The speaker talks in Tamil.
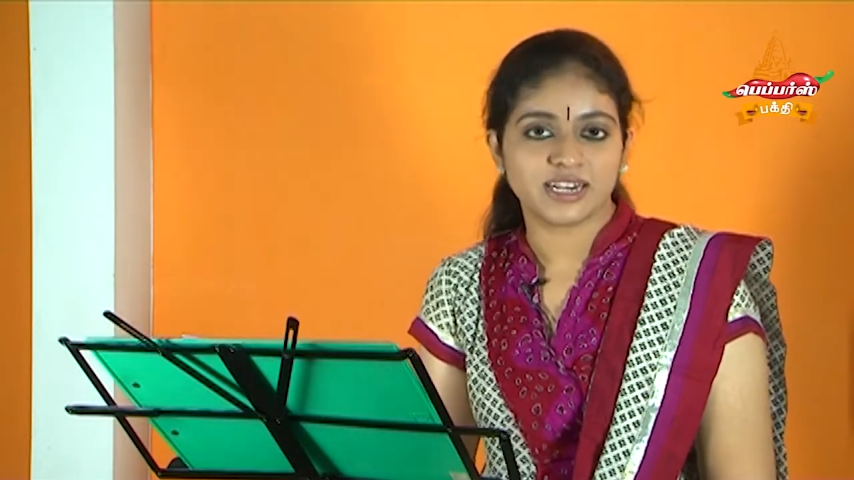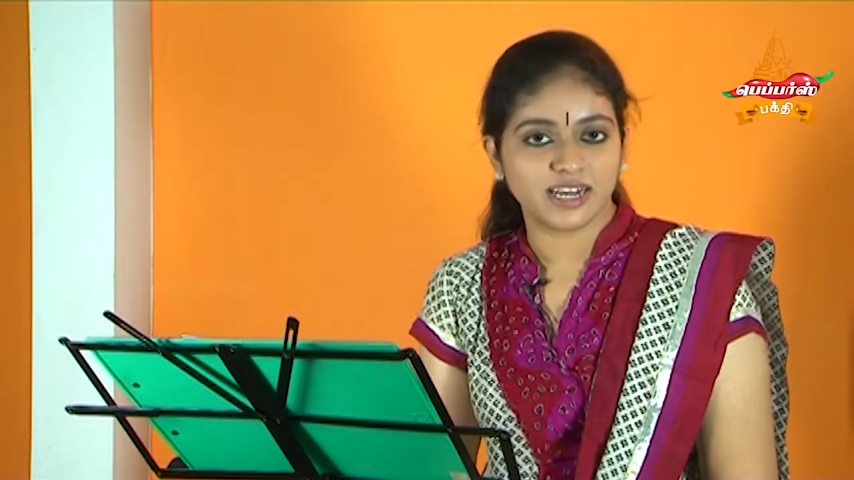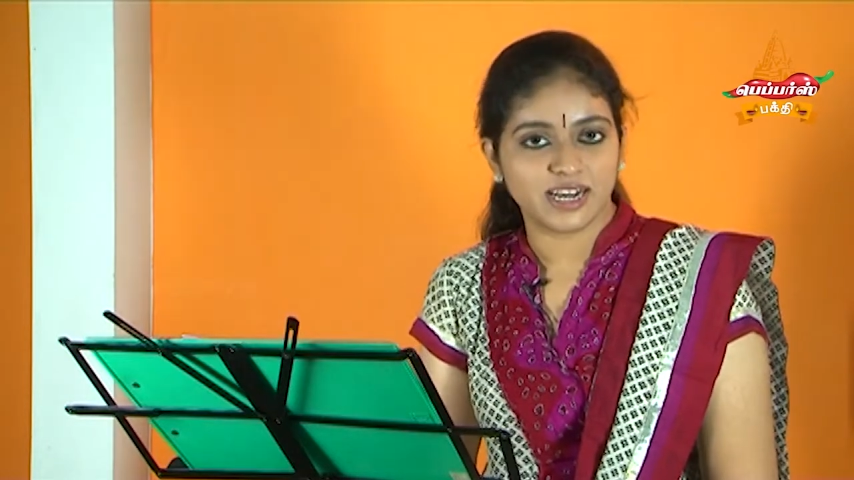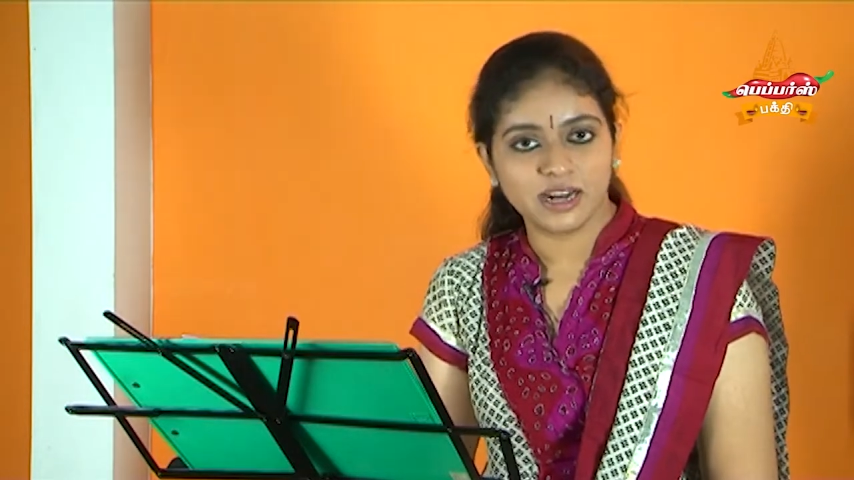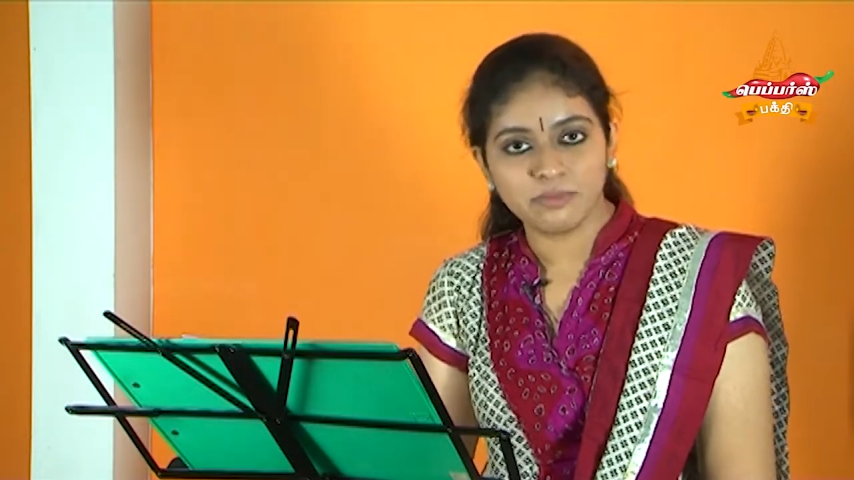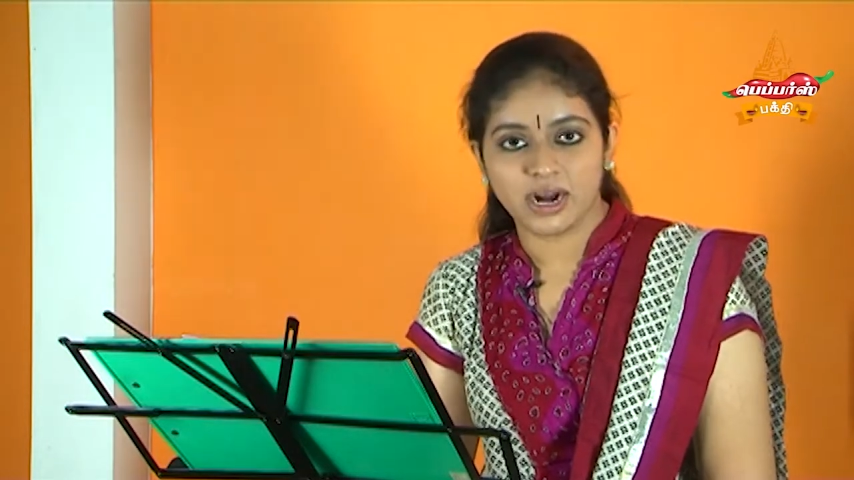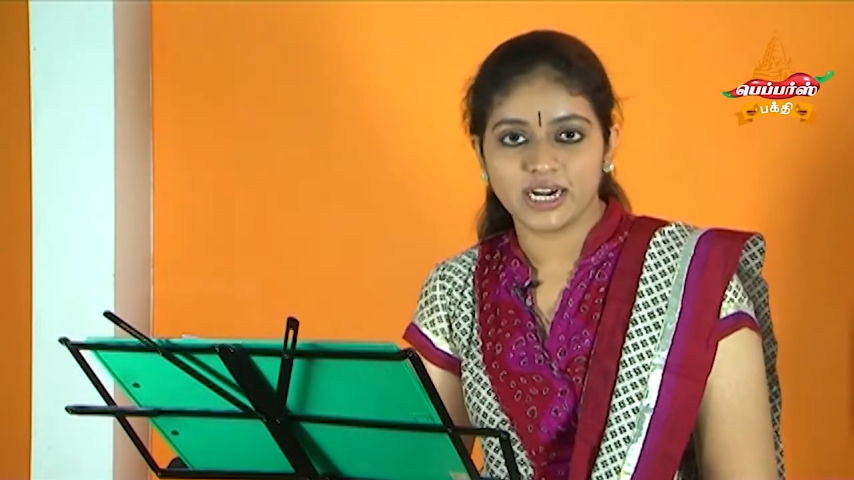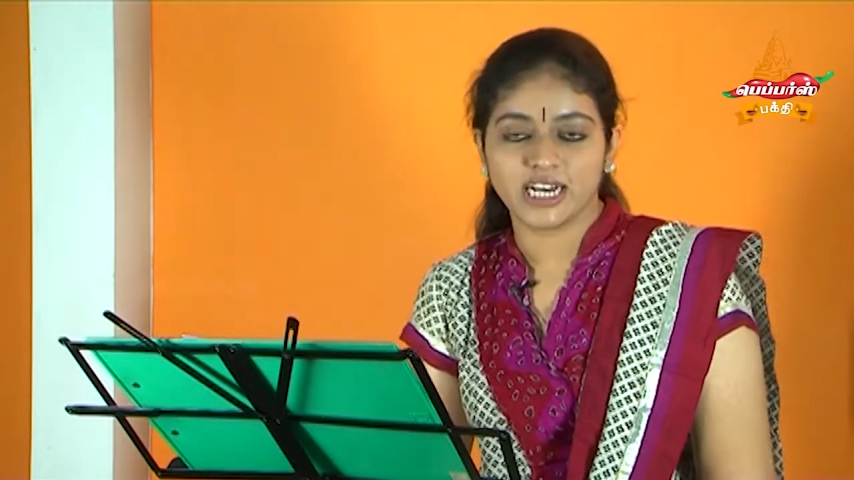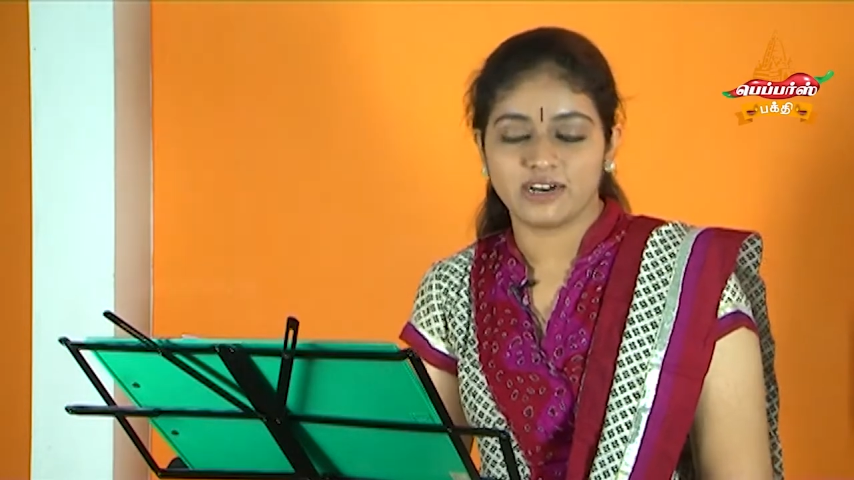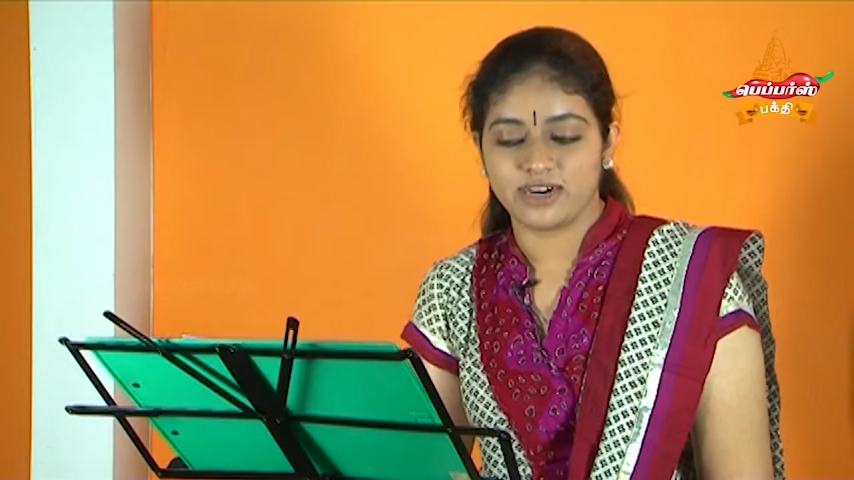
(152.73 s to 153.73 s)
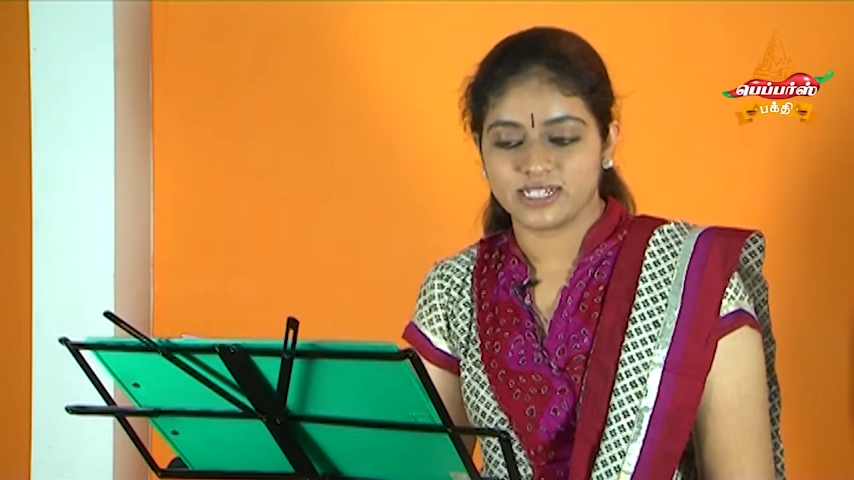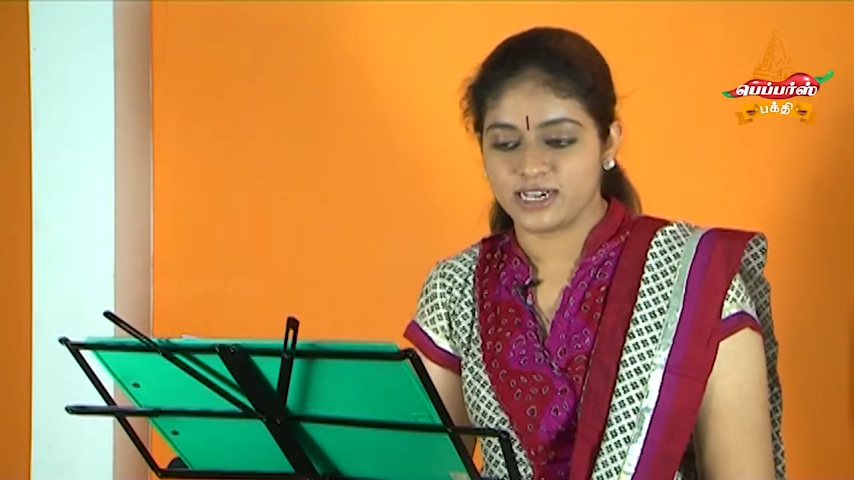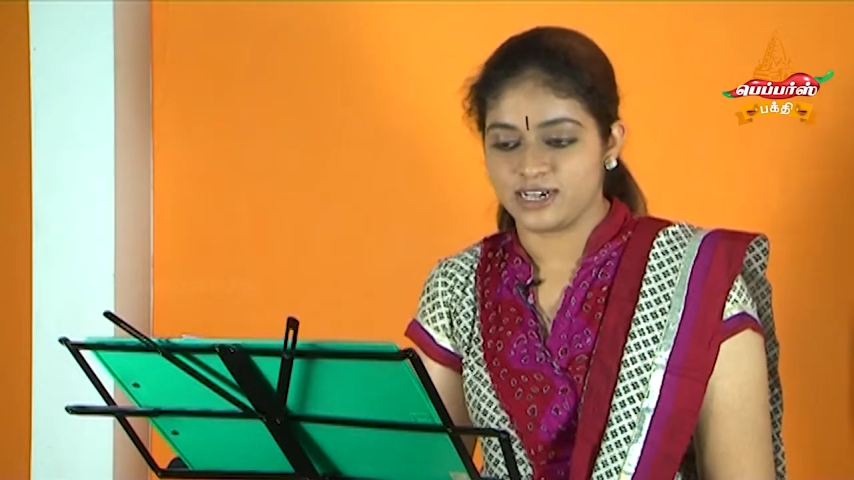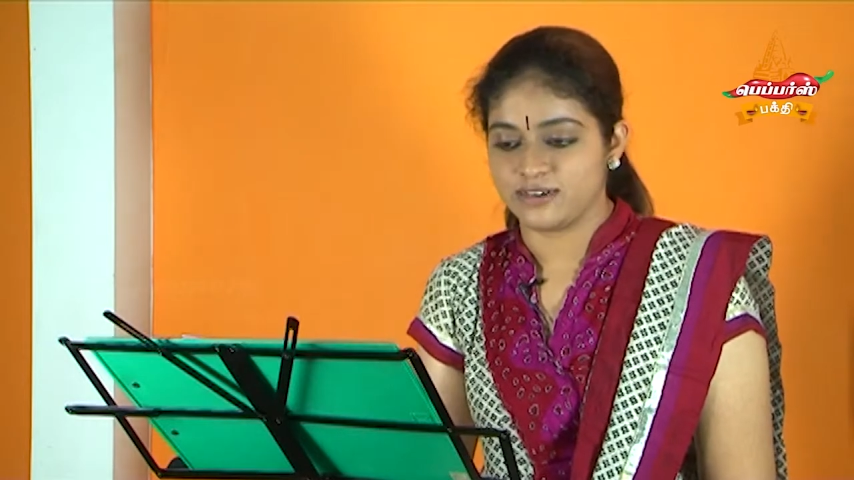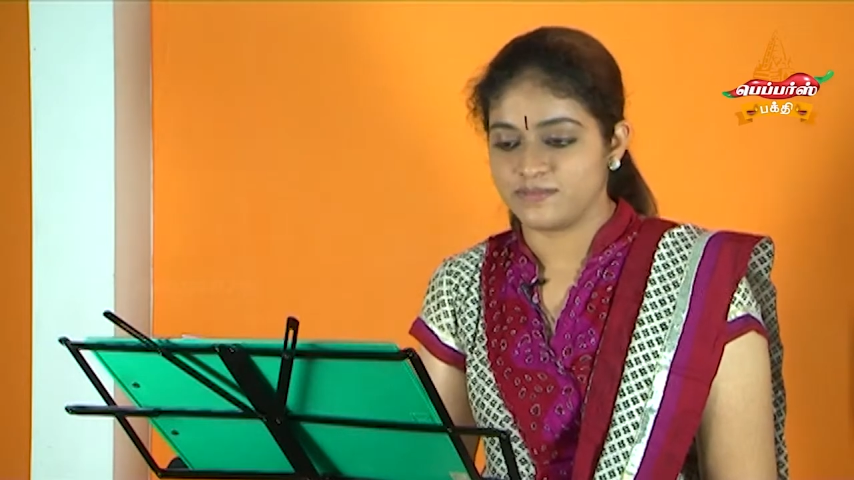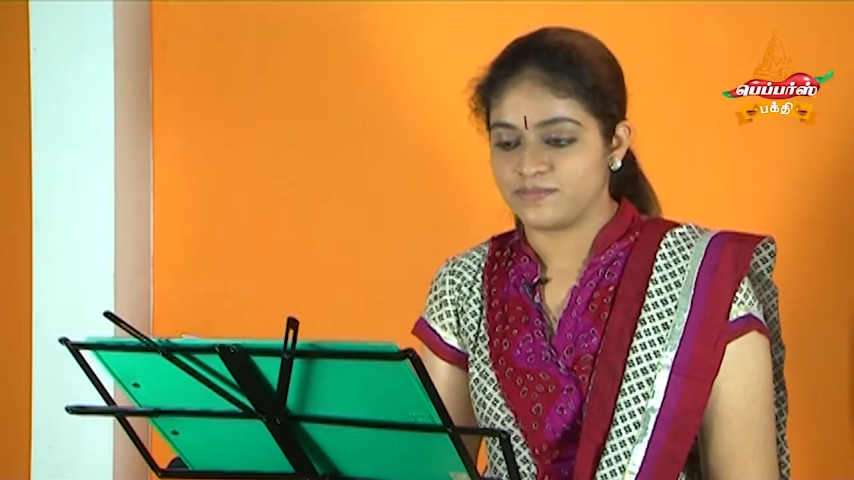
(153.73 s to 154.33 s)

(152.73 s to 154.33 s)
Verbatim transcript: என்கிறார் மாணிக்கவாசகர்